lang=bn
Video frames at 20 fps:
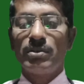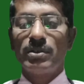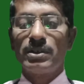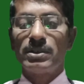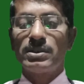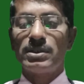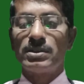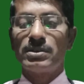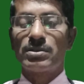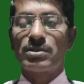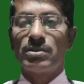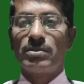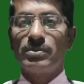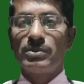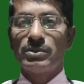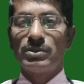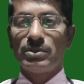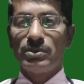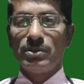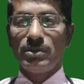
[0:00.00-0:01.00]
তাই আমরা
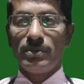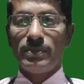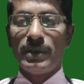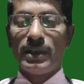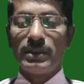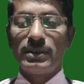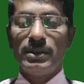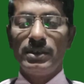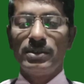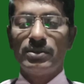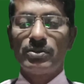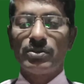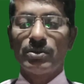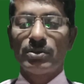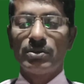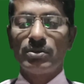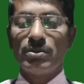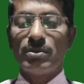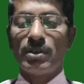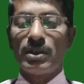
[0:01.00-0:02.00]
যদি এটিকে ভাগ
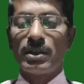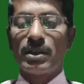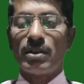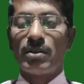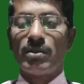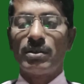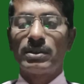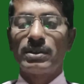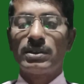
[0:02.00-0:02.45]
ভাগ করে